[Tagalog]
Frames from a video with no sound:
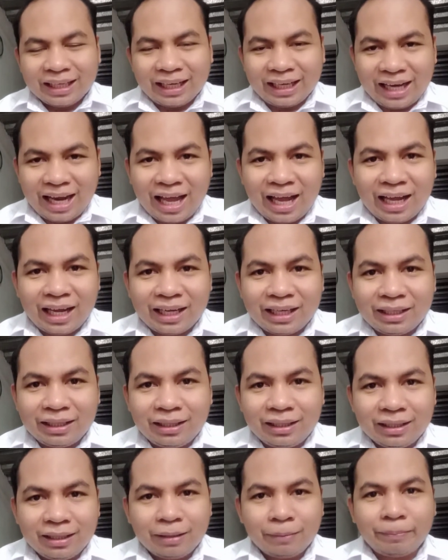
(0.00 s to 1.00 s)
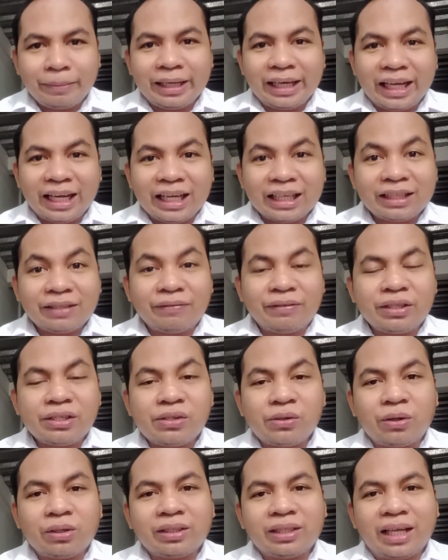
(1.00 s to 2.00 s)
kailangan may negative
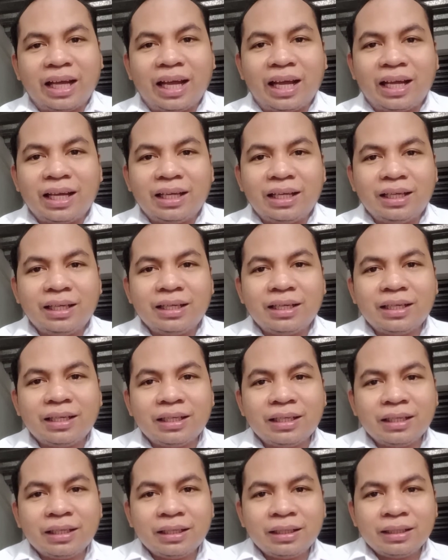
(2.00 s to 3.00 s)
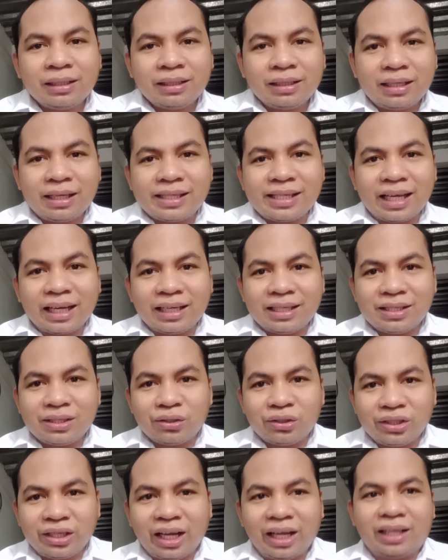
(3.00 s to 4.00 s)
result ang isang
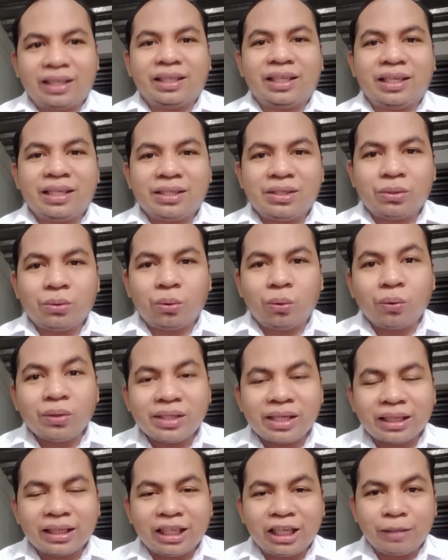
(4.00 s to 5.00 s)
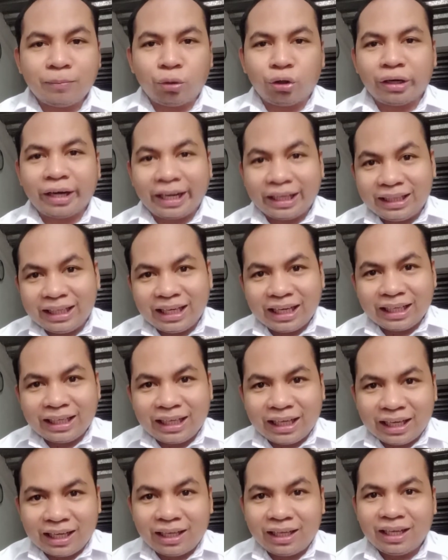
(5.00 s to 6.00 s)
estudyante. So kung sa tingin mo ready ka
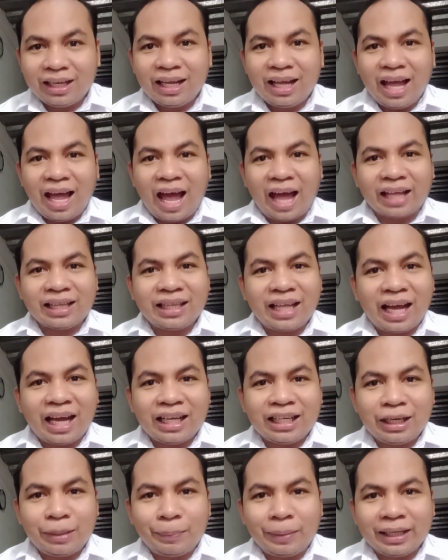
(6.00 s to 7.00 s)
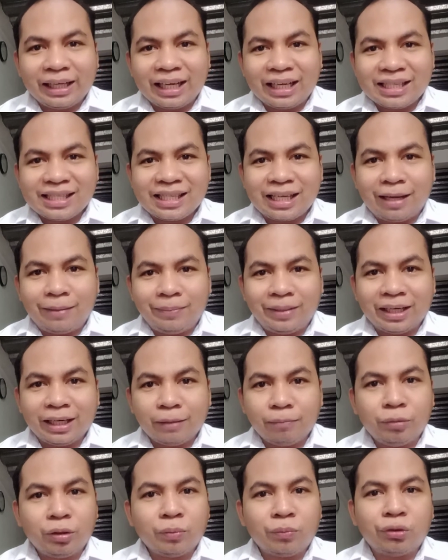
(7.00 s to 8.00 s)
na, handa ka na mag-exam,
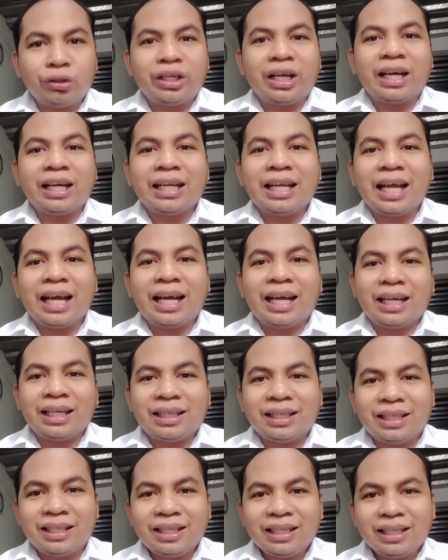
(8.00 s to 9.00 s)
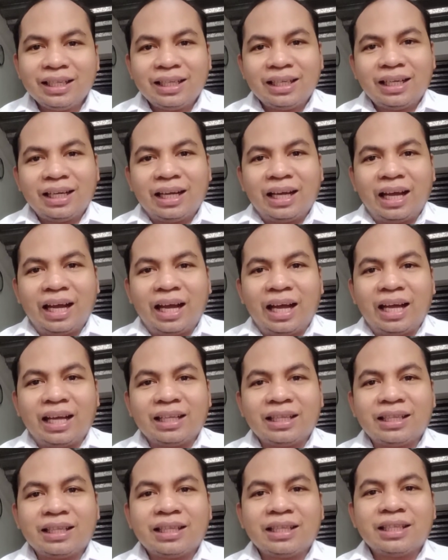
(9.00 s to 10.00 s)
na-review mo na ang lahat,
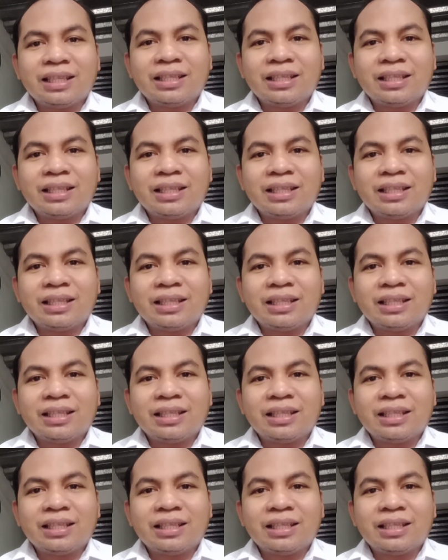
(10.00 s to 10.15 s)
at